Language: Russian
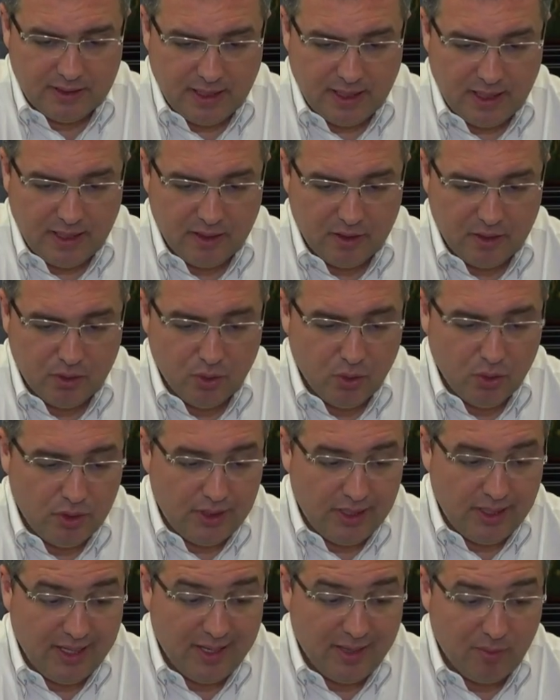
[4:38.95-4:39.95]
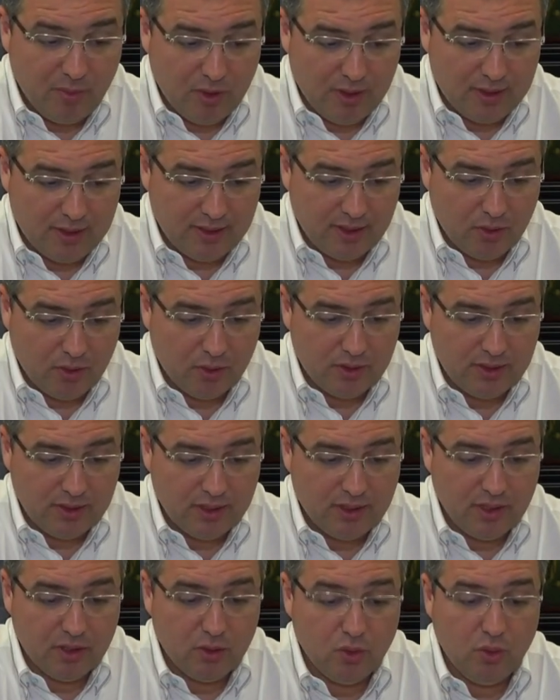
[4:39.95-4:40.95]
са ну требуя
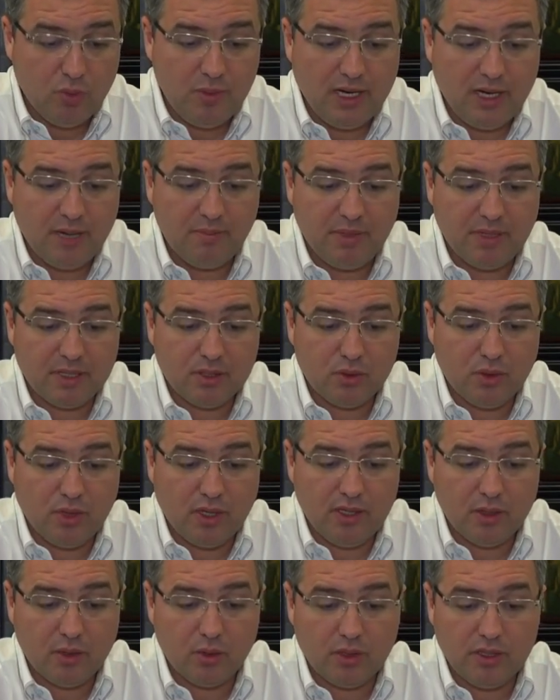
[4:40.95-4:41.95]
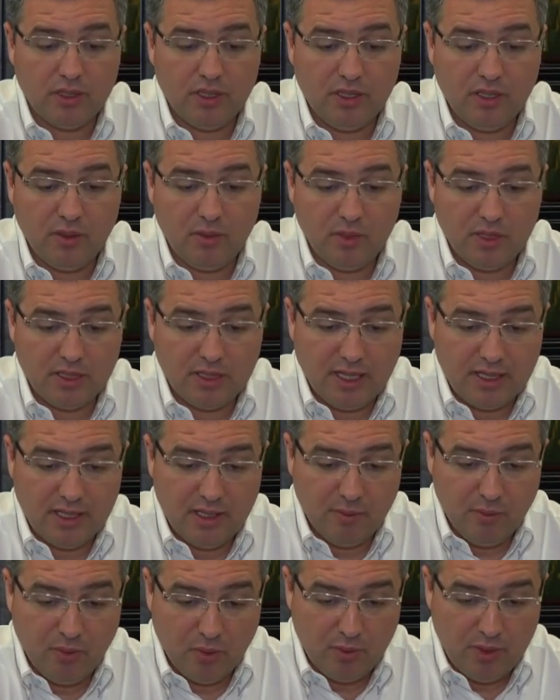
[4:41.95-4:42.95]
саконцина нумеля персуанилор де
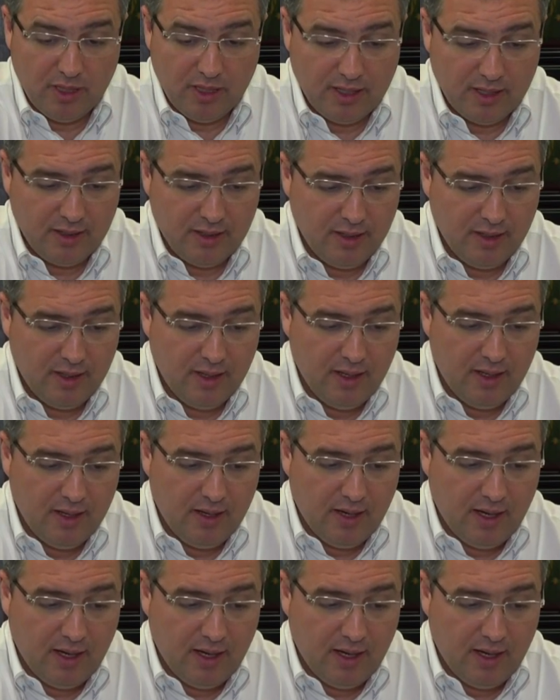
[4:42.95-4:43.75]
димнитати публика –